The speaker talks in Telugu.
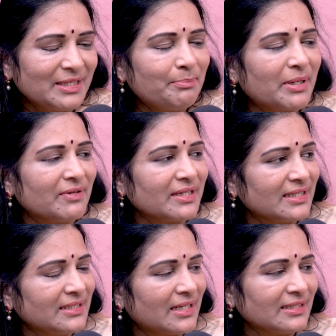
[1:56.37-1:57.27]
ఇప్పటివరకు
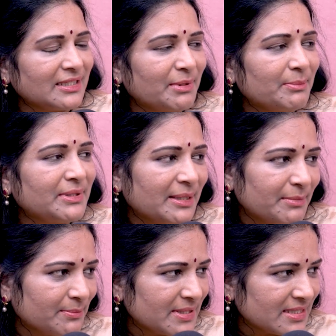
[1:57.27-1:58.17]
అయితే రాత్రి మేము టెన్
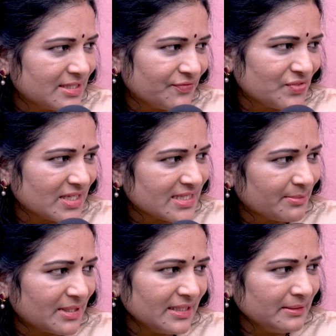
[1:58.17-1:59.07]
మెంబర్స్ని షిఫ్ట్
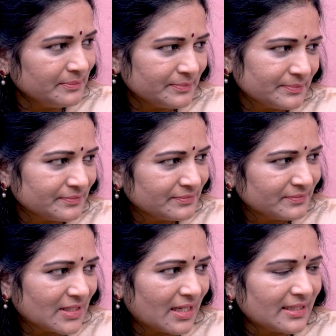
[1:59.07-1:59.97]
చేశామండి
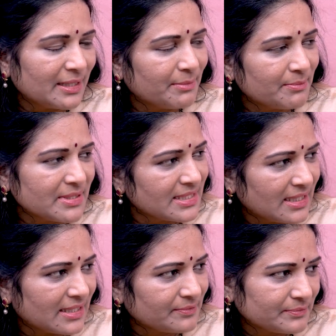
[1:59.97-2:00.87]
టెన్ మెంబర్స్ వెళ్ళారు